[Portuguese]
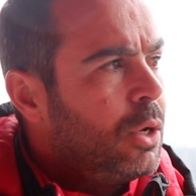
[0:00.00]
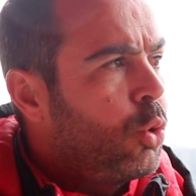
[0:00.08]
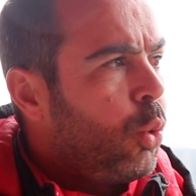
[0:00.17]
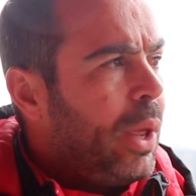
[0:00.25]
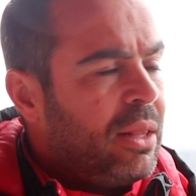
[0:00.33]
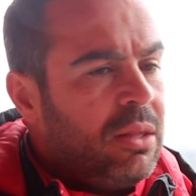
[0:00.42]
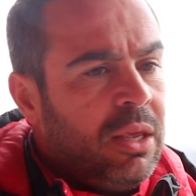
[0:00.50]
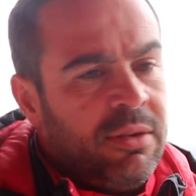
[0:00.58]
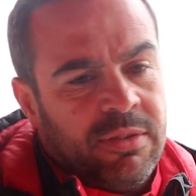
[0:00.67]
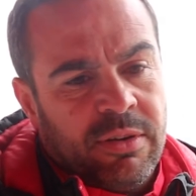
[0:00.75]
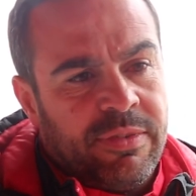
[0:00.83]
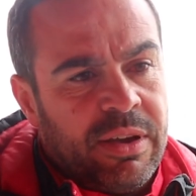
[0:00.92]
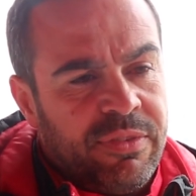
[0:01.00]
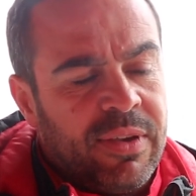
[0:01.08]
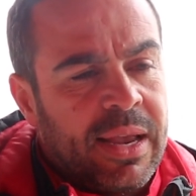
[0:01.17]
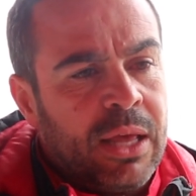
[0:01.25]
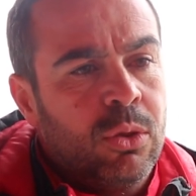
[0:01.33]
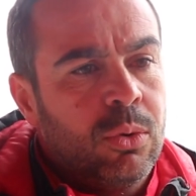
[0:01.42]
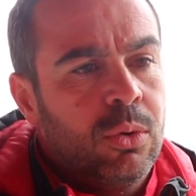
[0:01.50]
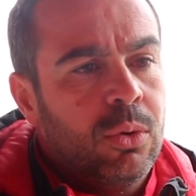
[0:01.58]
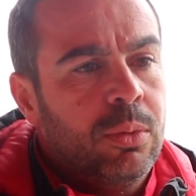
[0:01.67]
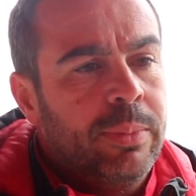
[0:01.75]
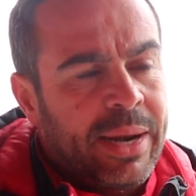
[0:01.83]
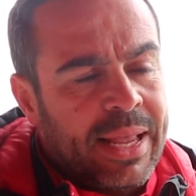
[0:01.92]
coletiva vai
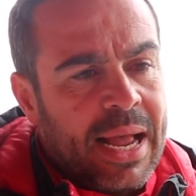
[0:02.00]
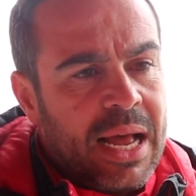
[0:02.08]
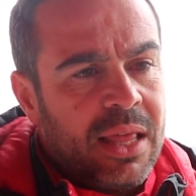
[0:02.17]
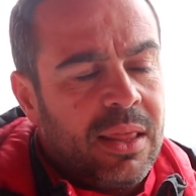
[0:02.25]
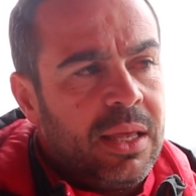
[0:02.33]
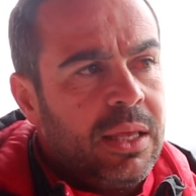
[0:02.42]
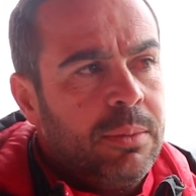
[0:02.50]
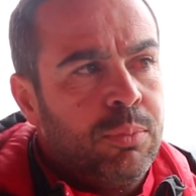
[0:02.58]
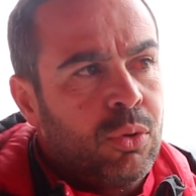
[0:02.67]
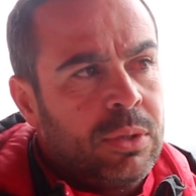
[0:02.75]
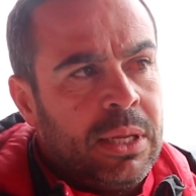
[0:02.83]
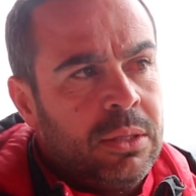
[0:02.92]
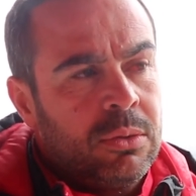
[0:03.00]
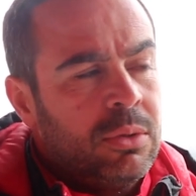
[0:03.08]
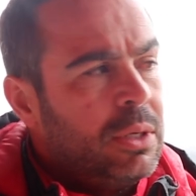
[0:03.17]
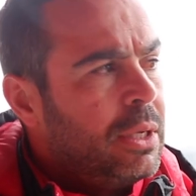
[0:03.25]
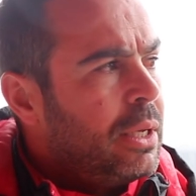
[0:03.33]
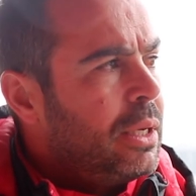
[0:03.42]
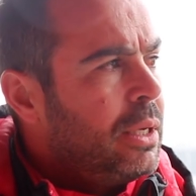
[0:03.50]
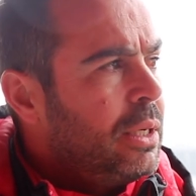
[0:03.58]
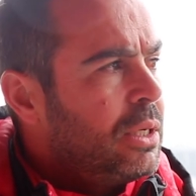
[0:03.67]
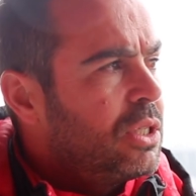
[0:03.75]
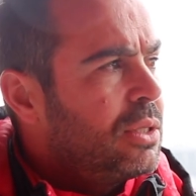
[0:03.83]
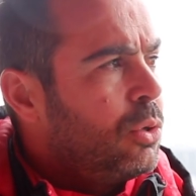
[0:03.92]
ficando marcada e, portanto,
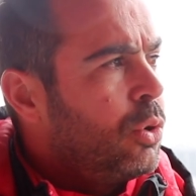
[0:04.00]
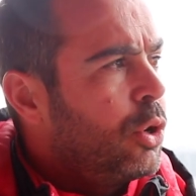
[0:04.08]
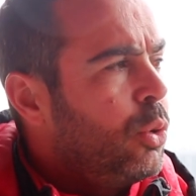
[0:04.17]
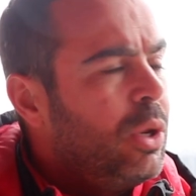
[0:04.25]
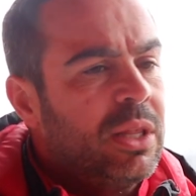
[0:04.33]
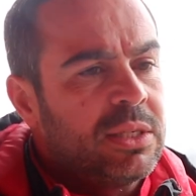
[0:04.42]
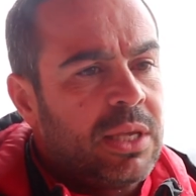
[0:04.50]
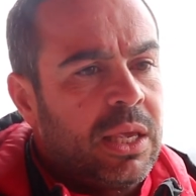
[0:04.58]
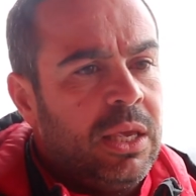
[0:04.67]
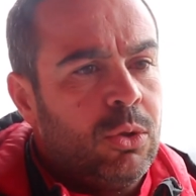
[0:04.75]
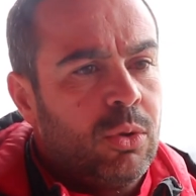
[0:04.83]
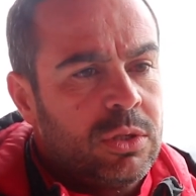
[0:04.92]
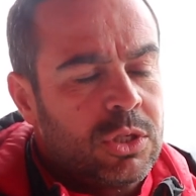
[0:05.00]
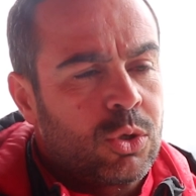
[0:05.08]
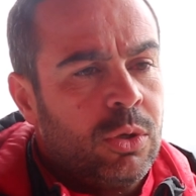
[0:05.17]
estão reunidas aqui todas as